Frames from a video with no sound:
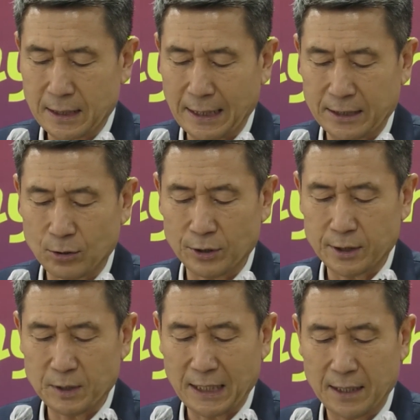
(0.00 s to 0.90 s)
가지고
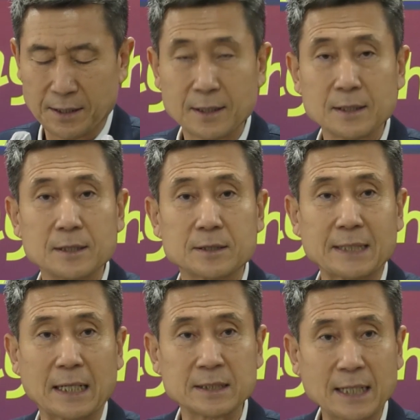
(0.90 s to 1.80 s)
있습니다.
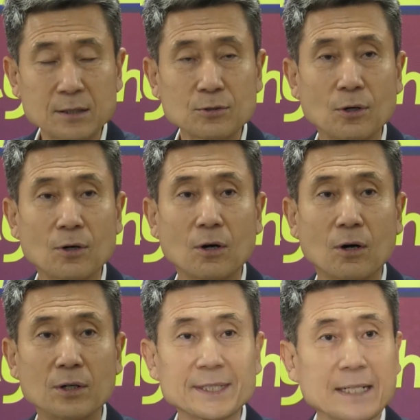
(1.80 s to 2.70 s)

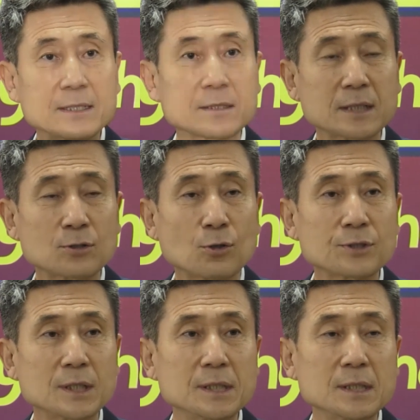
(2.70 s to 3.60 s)
당장도 양극재
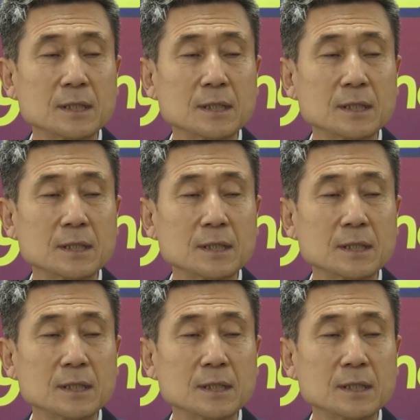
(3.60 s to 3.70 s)
소전,